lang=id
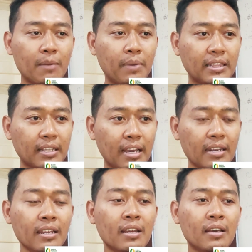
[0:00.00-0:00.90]

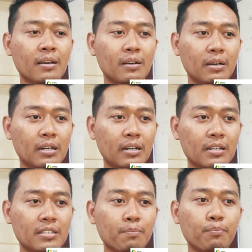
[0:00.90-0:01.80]
mendapatkan
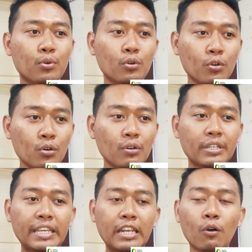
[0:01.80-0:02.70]
10
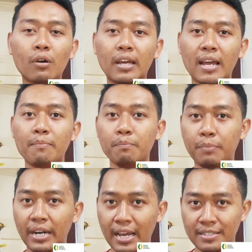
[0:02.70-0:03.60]
kg
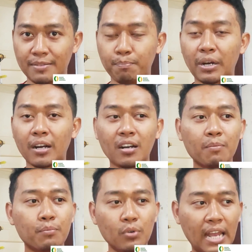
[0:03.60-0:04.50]
beras per
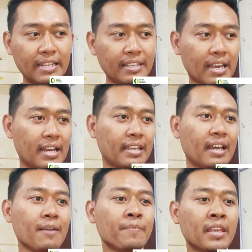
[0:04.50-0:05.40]
bulannya
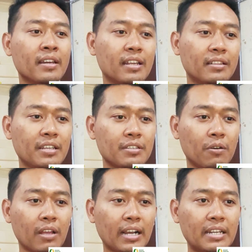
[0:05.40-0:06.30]
ya. Nanti
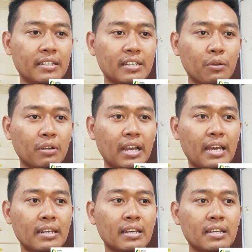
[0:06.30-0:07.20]
insya Allah akan
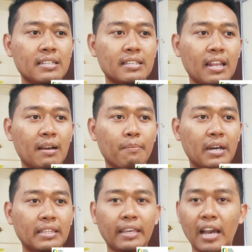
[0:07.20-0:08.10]
disalurkan
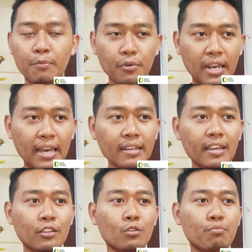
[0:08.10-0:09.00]
selama tiga bulan
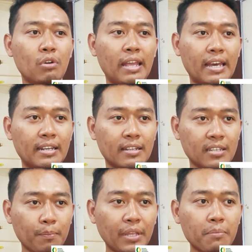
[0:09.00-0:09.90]
yaitu bulan
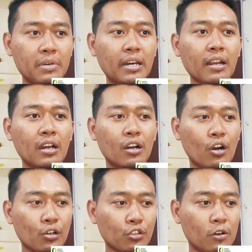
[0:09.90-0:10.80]
September,
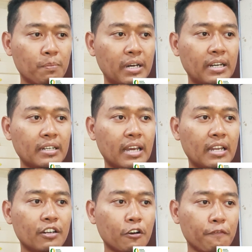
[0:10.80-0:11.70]
Oktober,
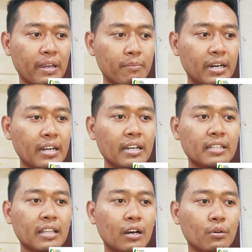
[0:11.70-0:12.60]
dan
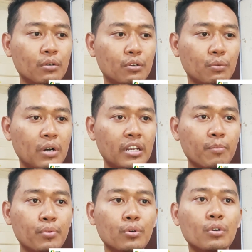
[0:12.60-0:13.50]
November tahun
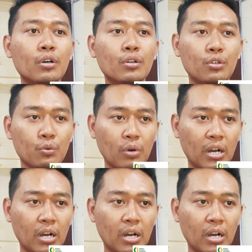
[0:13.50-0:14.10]
2023.